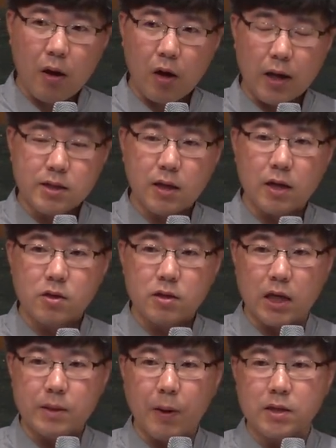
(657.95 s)
에스겔서
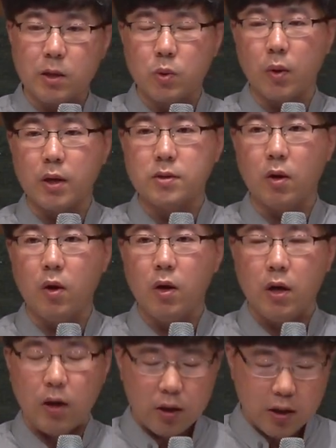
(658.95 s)
48장 통해서
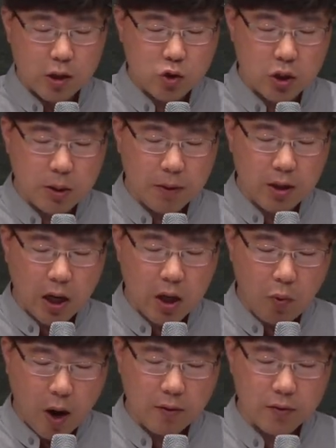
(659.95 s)
예수님이
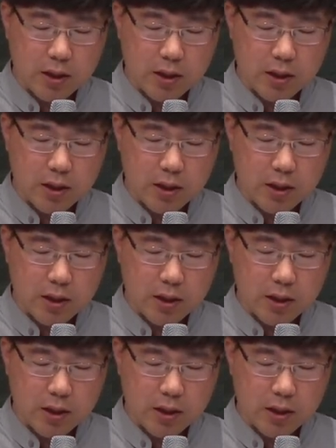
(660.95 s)
나의 왕